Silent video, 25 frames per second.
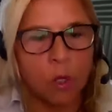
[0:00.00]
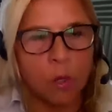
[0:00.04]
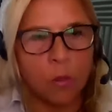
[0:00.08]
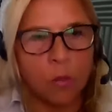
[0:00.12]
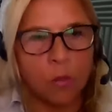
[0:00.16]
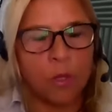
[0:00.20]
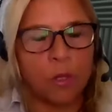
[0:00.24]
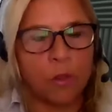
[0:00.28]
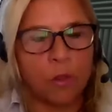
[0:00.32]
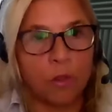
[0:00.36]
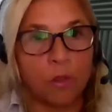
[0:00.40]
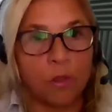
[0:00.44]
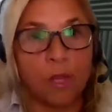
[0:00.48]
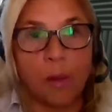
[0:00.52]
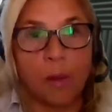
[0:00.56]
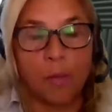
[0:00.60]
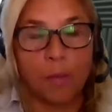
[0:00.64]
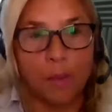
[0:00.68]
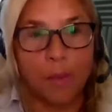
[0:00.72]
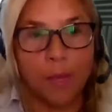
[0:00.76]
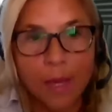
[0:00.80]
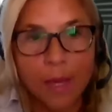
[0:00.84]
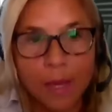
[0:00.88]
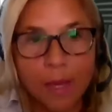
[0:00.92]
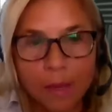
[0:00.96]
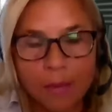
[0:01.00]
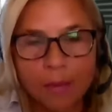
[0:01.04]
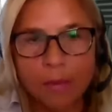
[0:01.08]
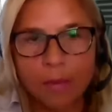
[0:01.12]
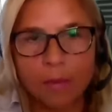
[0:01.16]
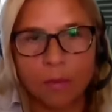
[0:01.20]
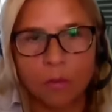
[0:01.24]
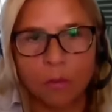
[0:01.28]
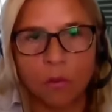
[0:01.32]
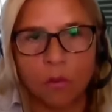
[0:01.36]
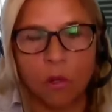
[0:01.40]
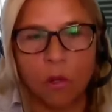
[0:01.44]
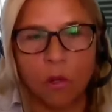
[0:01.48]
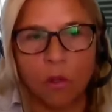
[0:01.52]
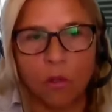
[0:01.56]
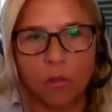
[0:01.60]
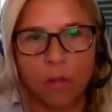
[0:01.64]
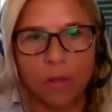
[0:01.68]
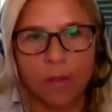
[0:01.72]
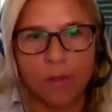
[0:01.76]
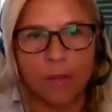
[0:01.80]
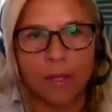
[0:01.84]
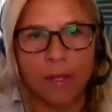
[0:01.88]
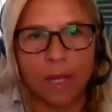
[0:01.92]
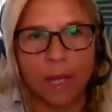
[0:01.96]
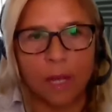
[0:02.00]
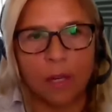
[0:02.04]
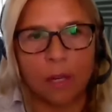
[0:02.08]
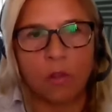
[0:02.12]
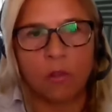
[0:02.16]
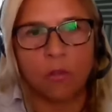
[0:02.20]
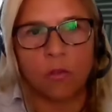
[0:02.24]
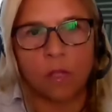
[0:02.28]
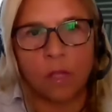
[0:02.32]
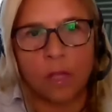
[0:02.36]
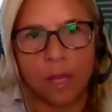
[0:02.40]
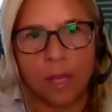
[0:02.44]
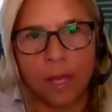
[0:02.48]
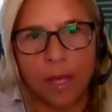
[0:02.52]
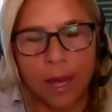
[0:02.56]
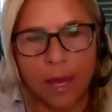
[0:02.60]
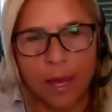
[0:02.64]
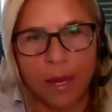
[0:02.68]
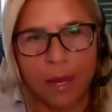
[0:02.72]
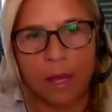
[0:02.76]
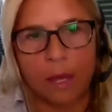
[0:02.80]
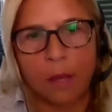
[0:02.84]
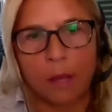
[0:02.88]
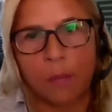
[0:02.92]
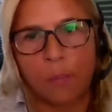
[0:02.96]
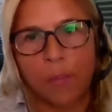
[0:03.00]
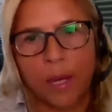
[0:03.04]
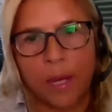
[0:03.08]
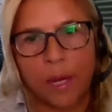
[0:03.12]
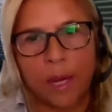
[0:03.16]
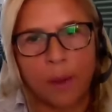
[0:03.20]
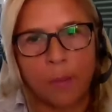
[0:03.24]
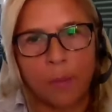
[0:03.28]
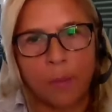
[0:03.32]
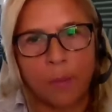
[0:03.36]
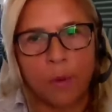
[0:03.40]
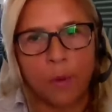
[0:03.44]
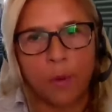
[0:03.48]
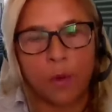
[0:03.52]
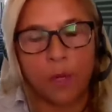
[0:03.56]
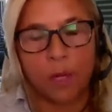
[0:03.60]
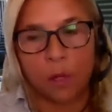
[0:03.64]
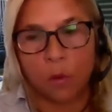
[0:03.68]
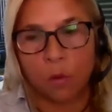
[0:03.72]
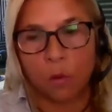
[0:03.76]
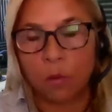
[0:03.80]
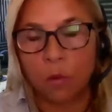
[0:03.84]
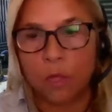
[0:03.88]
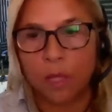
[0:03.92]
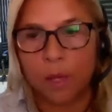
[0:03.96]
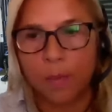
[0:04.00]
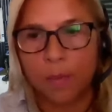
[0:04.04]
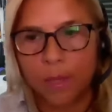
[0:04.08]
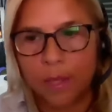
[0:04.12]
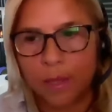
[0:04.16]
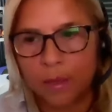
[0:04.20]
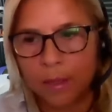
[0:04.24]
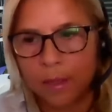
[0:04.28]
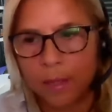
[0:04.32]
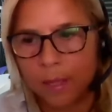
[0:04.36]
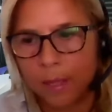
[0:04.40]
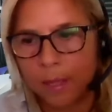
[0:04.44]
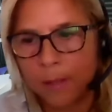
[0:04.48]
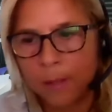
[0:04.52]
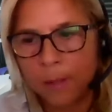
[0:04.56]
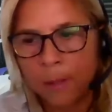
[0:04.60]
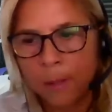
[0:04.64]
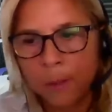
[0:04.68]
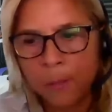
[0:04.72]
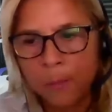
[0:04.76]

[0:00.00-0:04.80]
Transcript: Por eso también son los escenarios ideales para poder justamente